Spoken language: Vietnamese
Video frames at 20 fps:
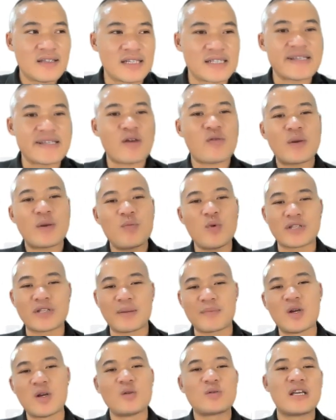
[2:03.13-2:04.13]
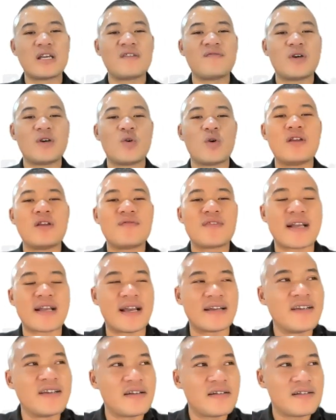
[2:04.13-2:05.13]
Thì sau cái buổi tập đầu tiên với huấn luyện
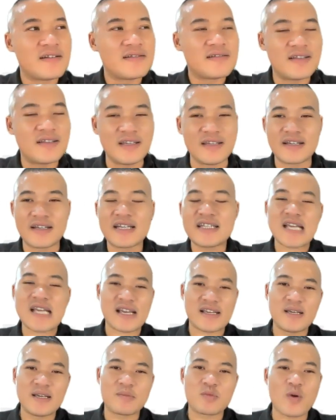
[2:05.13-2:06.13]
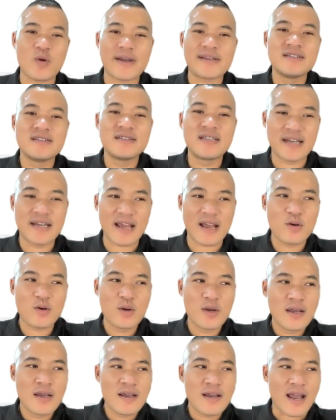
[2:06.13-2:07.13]
cá nhân thì cái trải nghiệm của anh như thế nào?
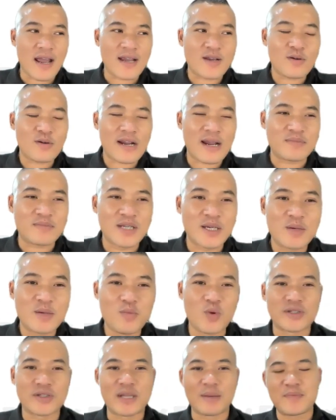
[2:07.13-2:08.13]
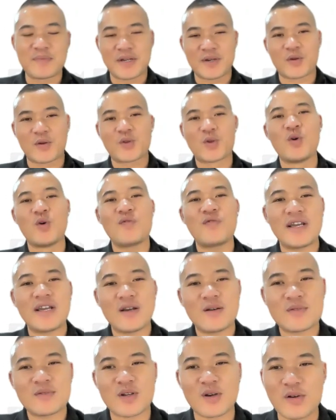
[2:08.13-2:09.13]
Anh có cảm thấy cái buổi tập này nó thú vị
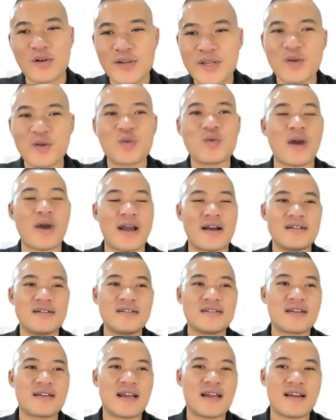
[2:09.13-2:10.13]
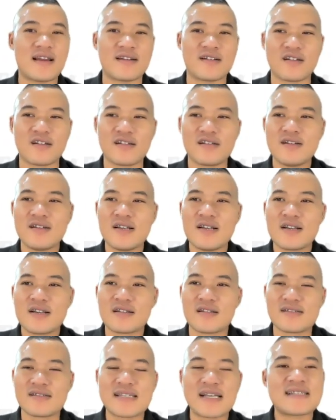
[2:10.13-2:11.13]
không? Nó có hiệu quả hơn hay là nó
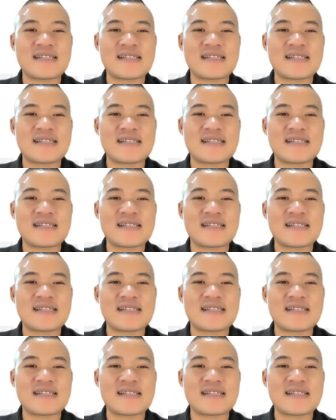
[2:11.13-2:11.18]
nó